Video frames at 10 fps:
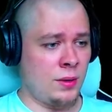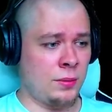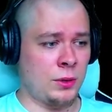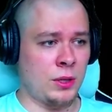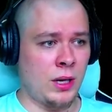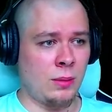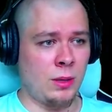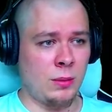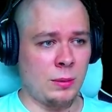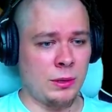Przynajmniej
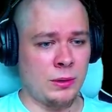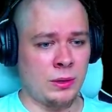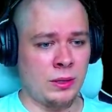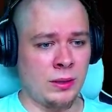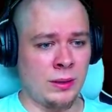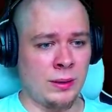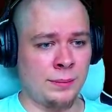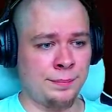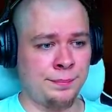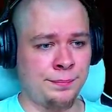mamy, kurde, ten...
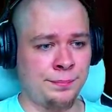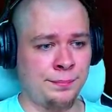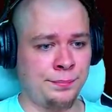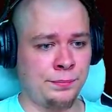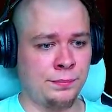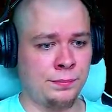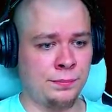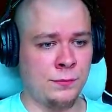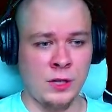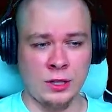
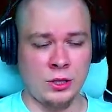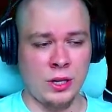Zaraz, gdzie